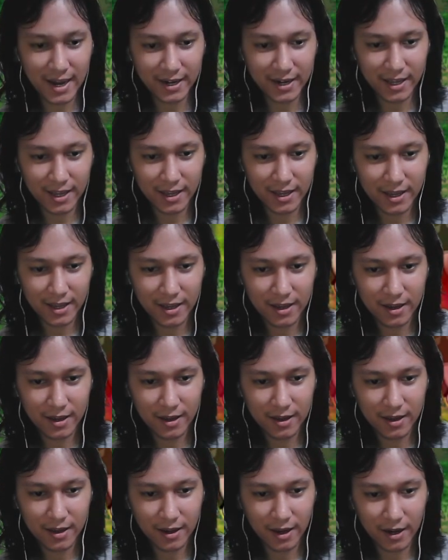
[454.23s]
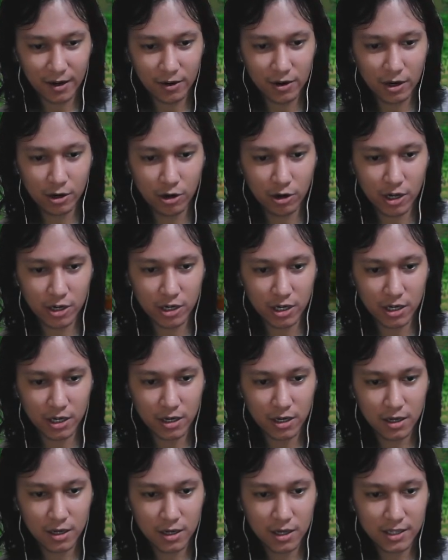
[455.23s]
nih. Karena udah dua round
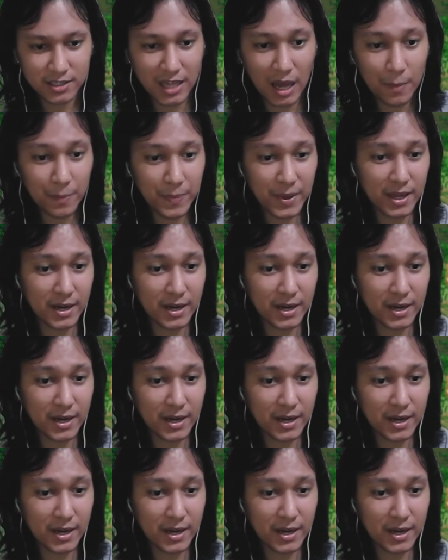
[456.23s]
tapi